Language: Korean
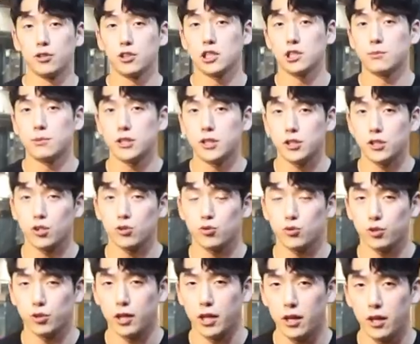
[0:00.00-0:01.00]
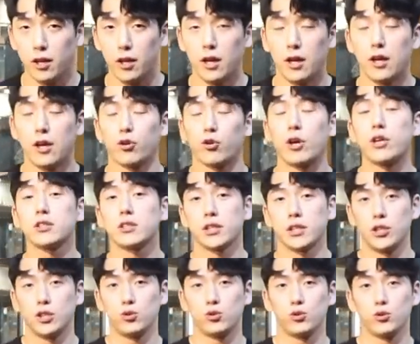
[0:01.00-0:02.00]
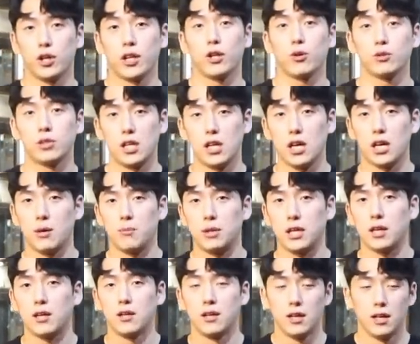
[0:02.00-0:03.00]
연습을 시켜주는 게 굉장히 중요하다고 생각합니다